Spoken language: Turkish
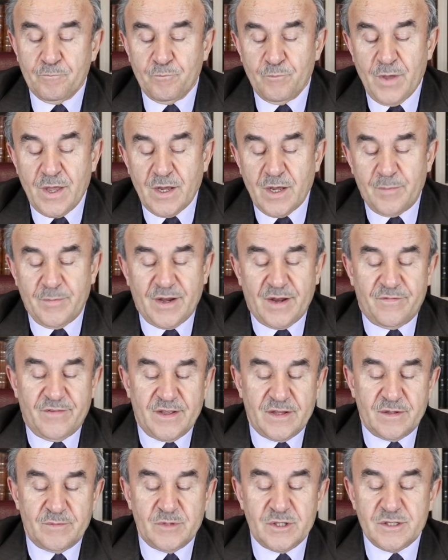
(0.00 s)
Peygamber
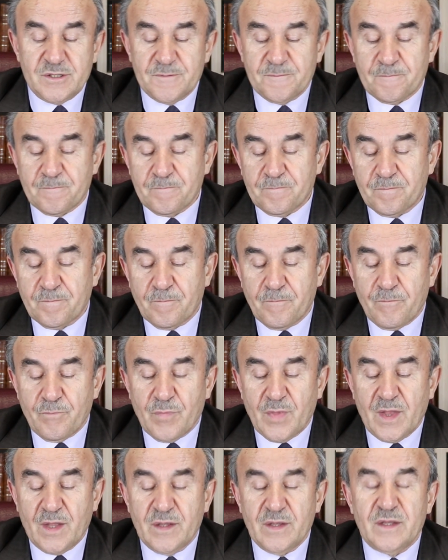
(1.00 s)
Efendimiz
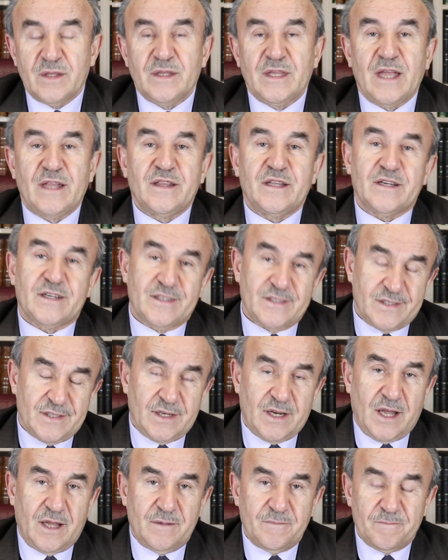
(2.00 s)
kendi
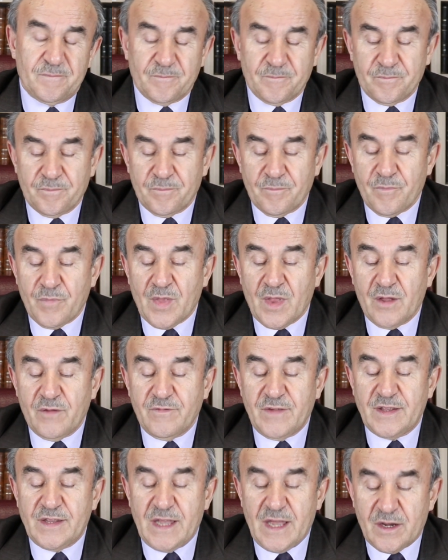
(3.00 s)
kızına
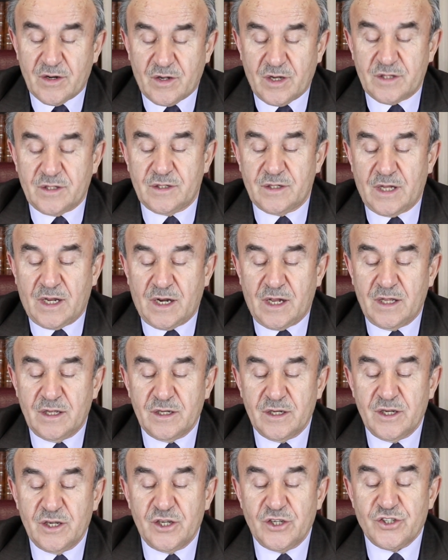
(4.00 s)
ve diğer kadınlara
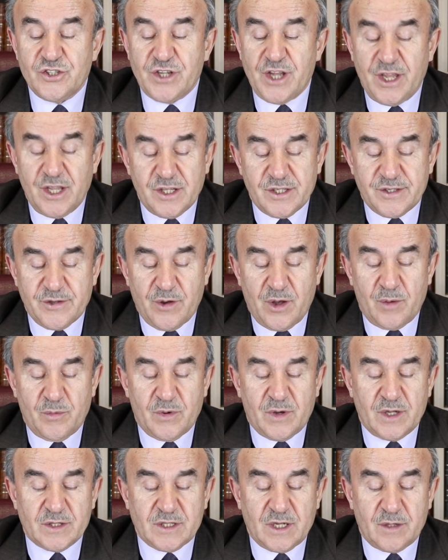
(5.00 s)
şehit
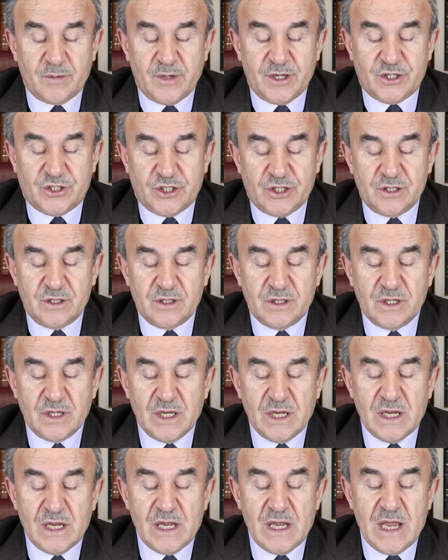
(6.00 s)
sevabı kazanmak için
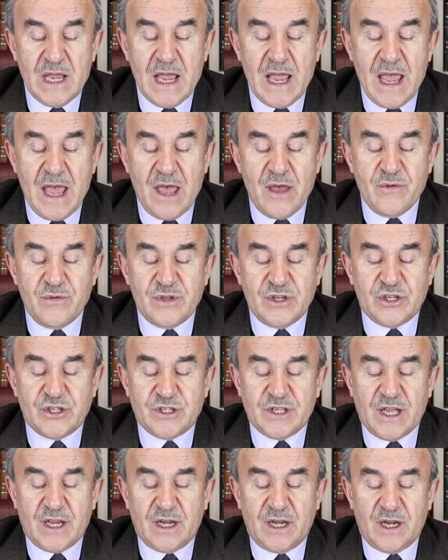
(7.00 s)
ev
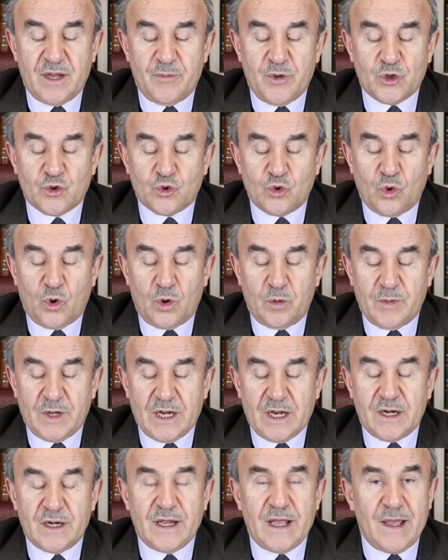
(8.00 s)
işleriyle meşgul
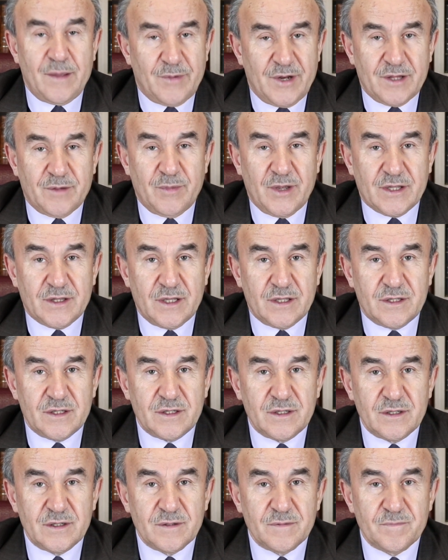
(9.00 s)
olmalarını
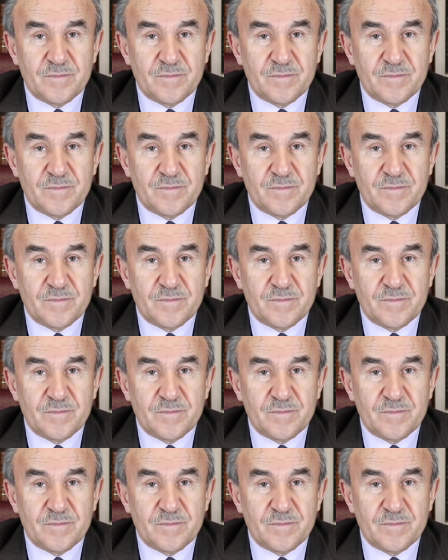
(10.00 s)
emretmektedir.